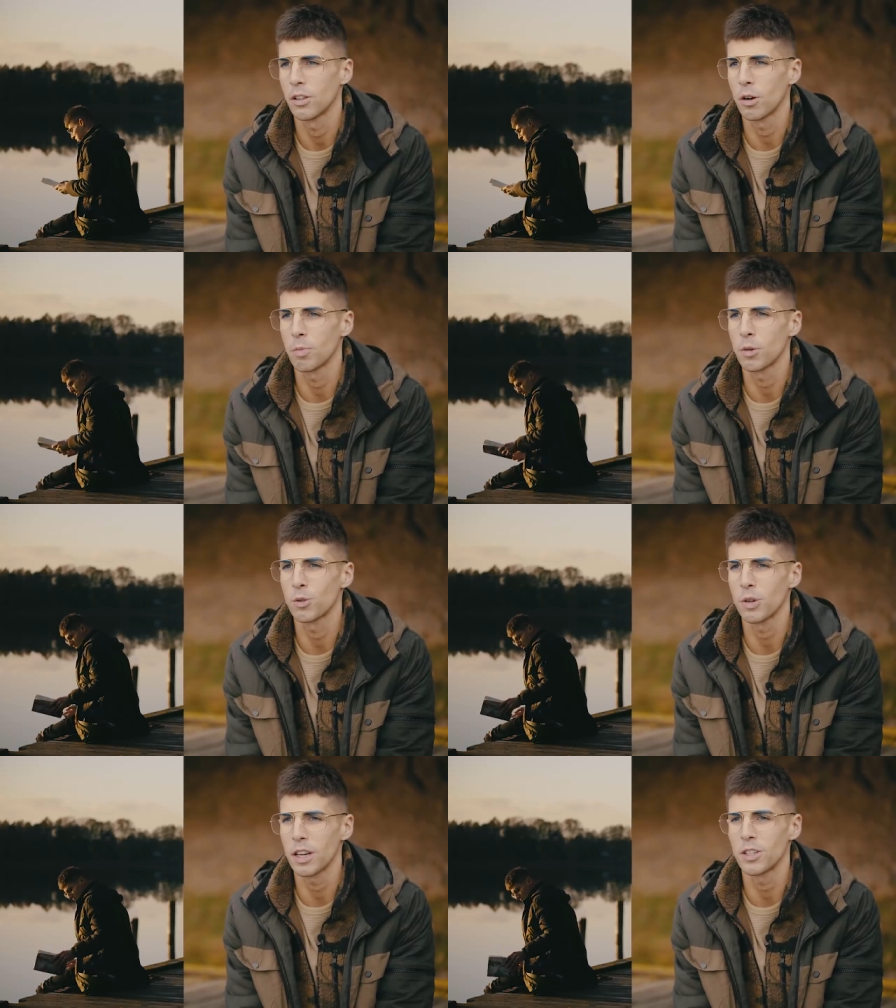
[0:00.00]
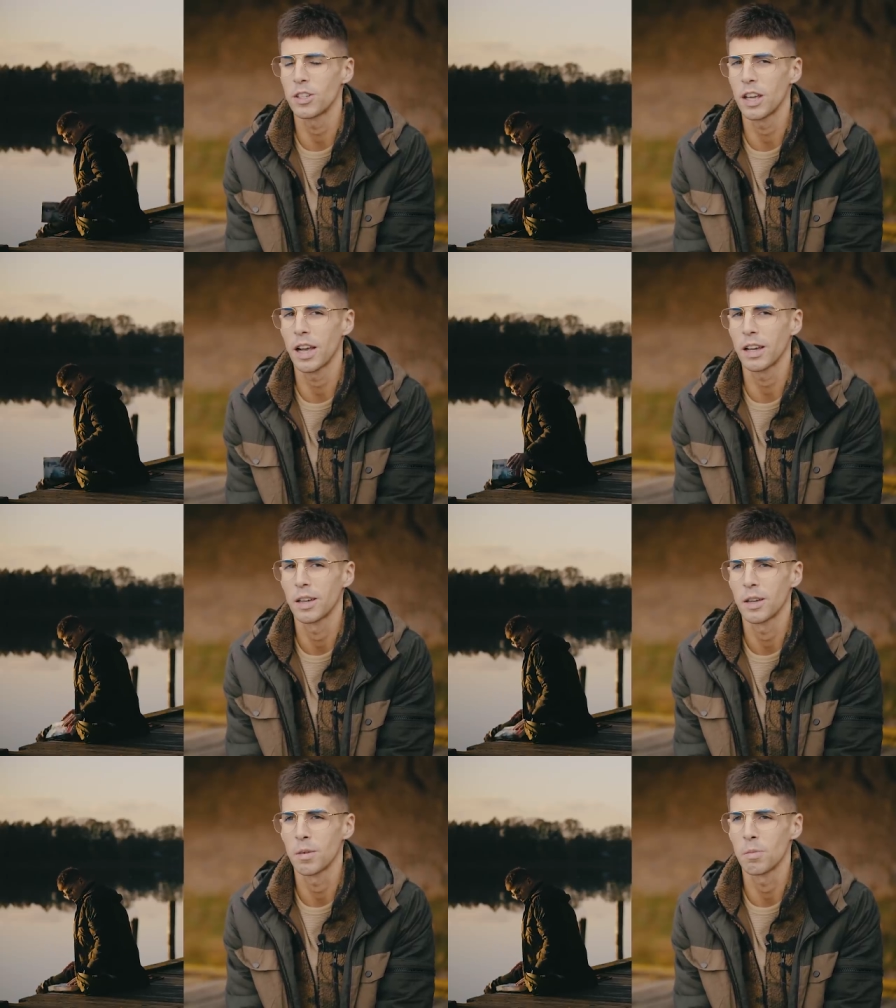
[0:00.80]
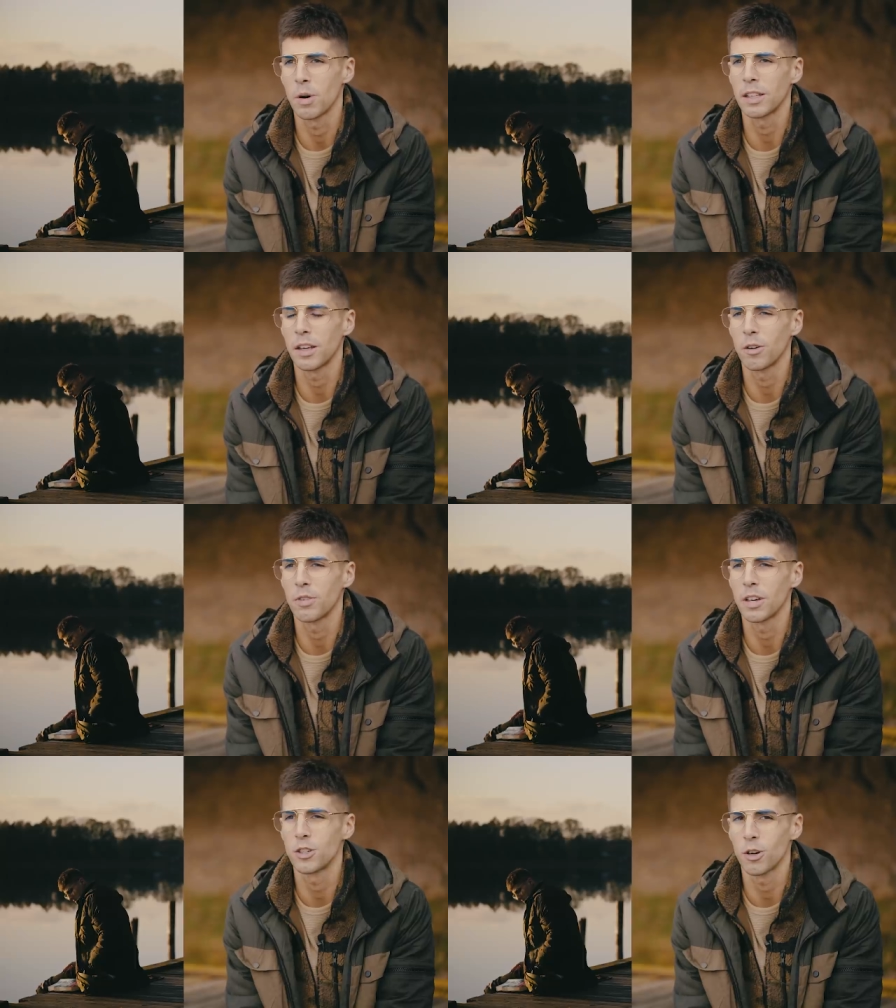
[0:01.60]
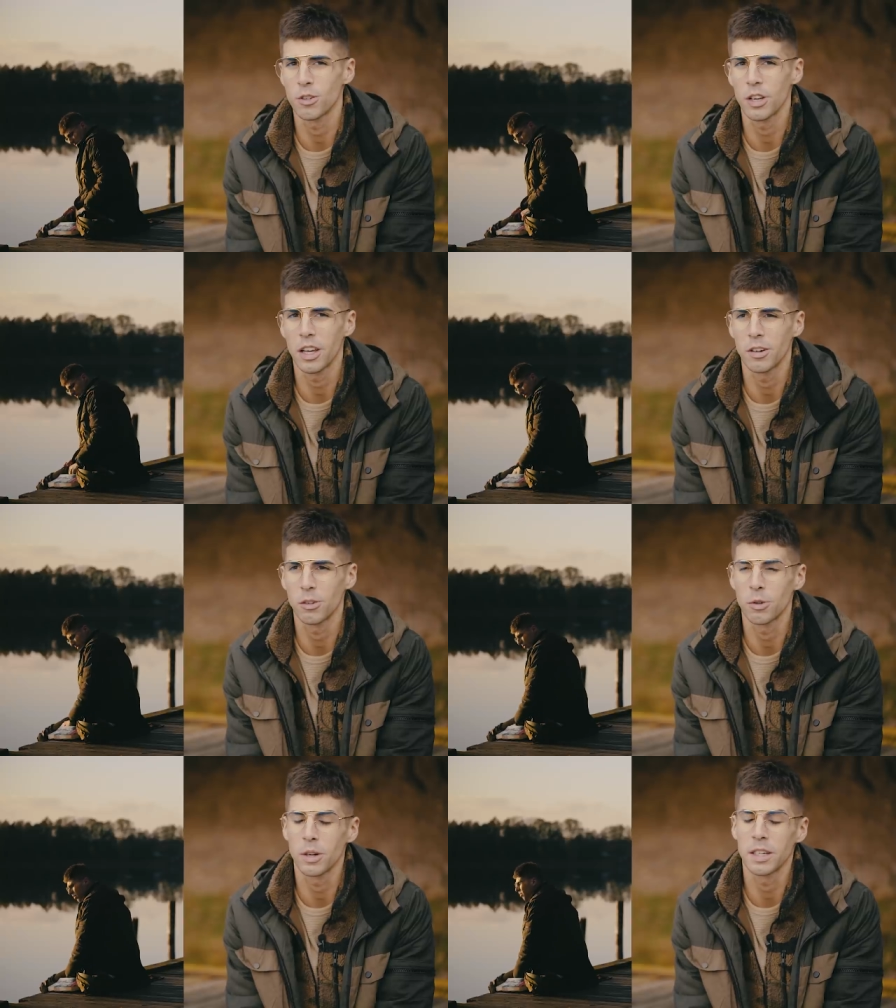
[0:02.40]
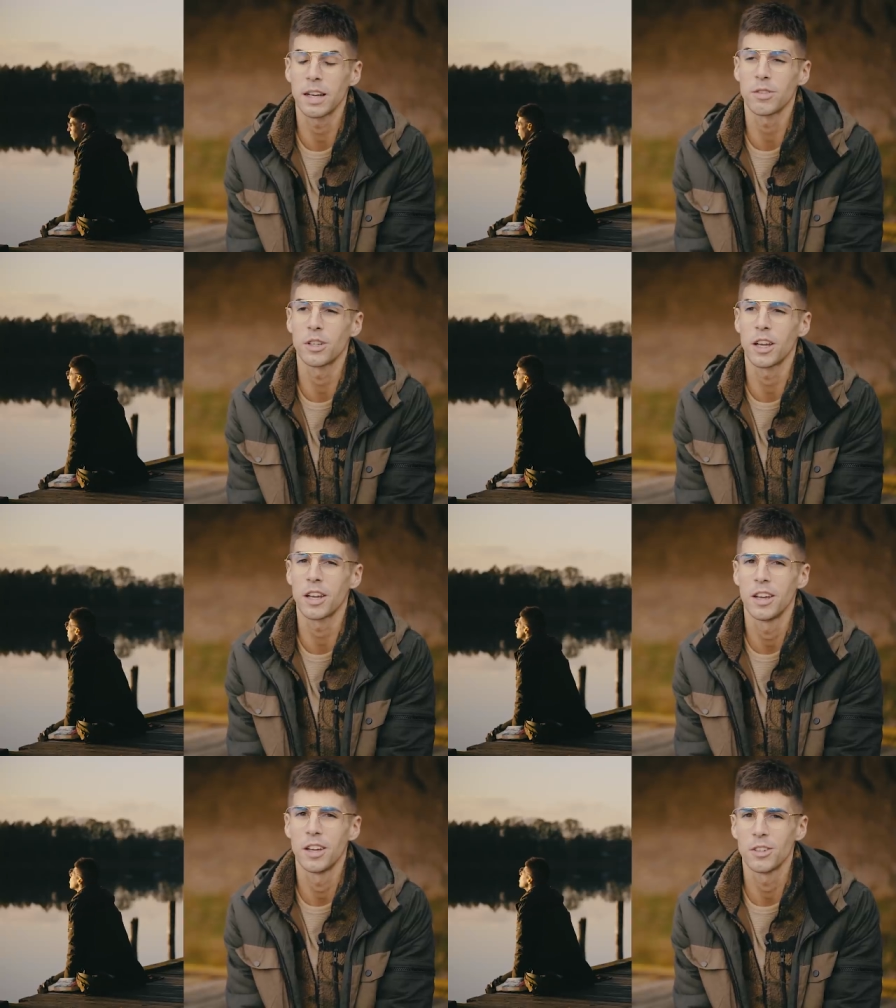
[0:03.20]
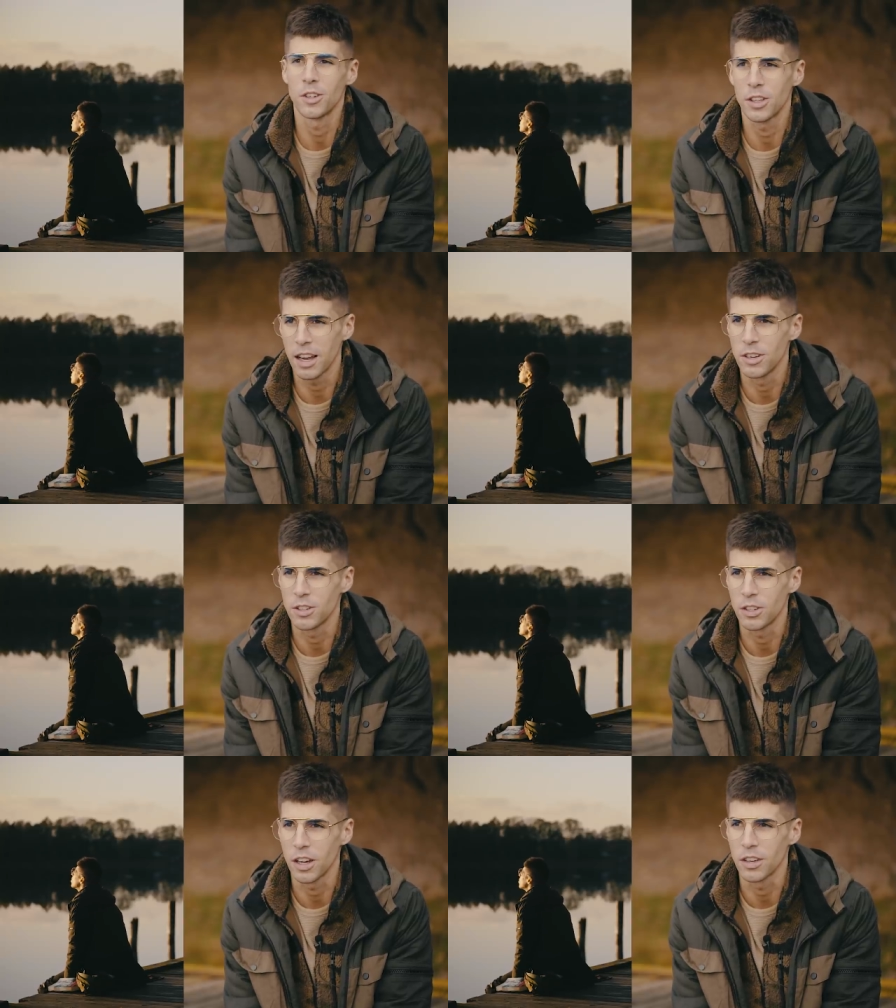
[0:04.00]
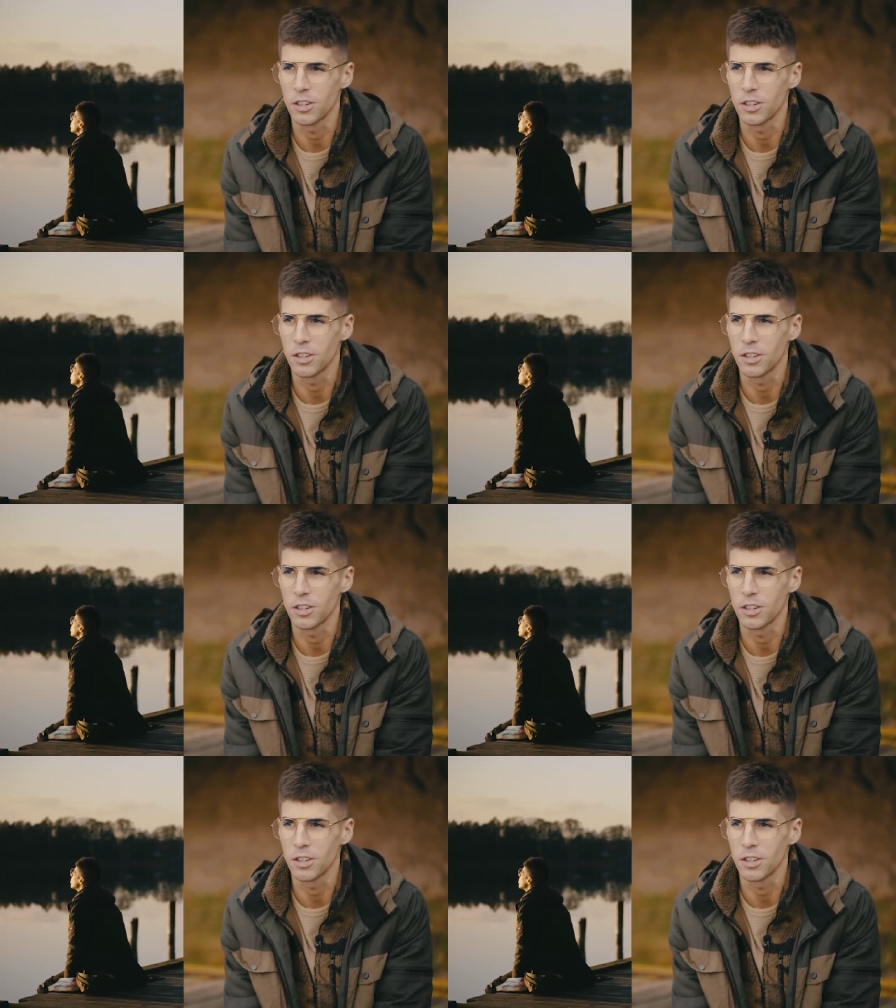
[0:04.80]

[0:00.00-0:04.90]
to poczujecie się jak bohaterowie książek, o których zawsze czytaliście.